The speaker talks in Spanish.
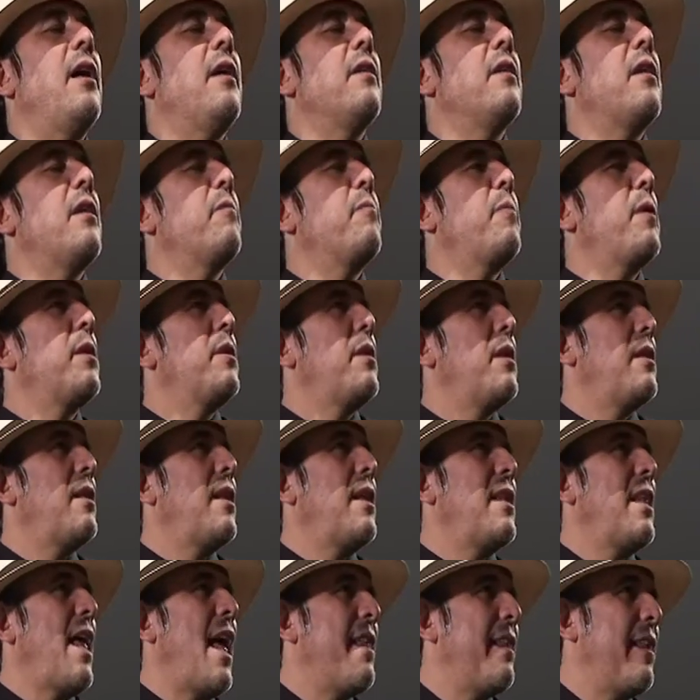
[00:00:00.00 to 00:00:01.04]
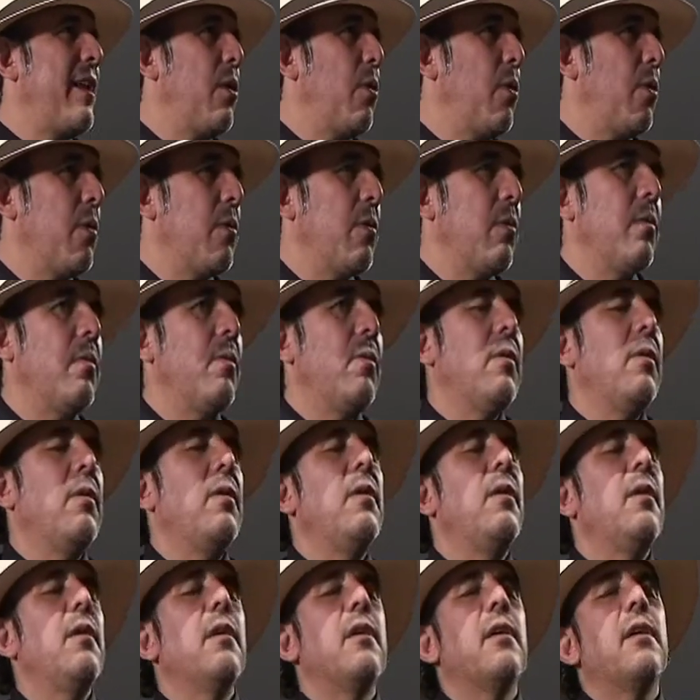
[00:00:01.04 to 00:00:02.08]
a, esa especie de edad de oro
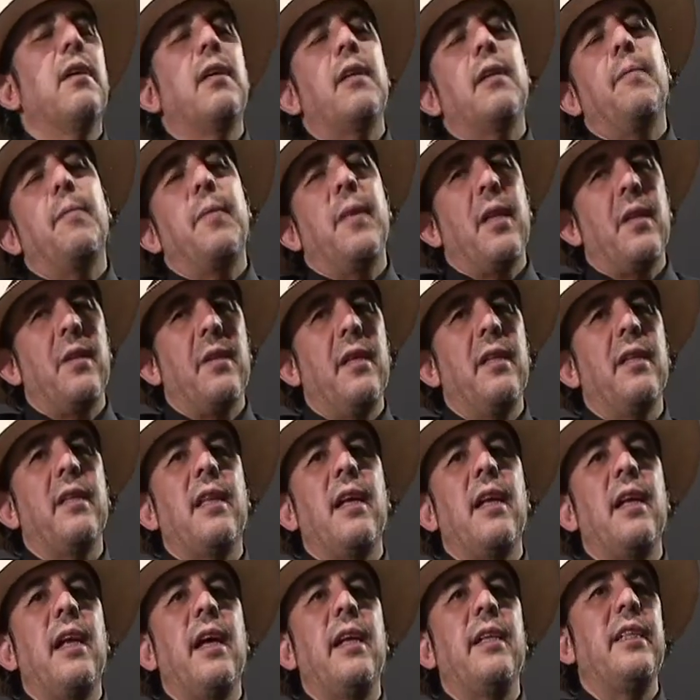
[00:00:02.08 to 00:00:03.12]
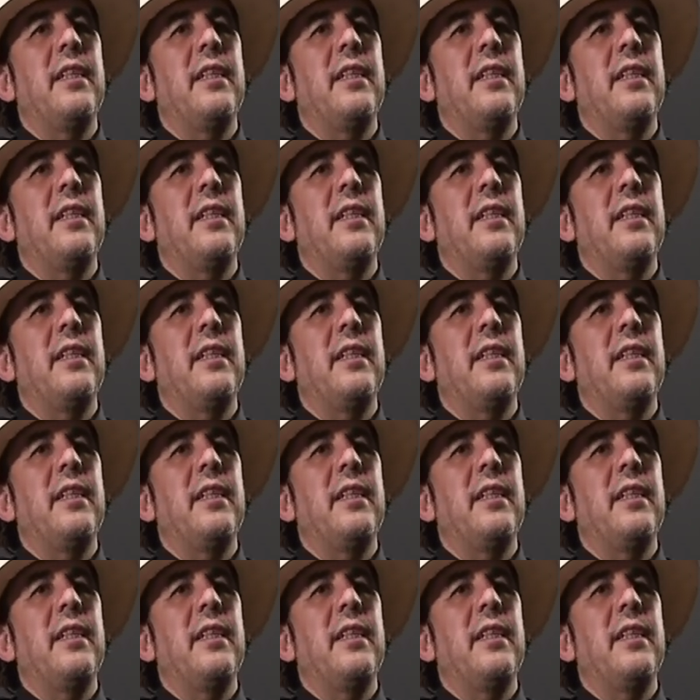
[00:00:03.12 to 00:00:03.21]
que representa la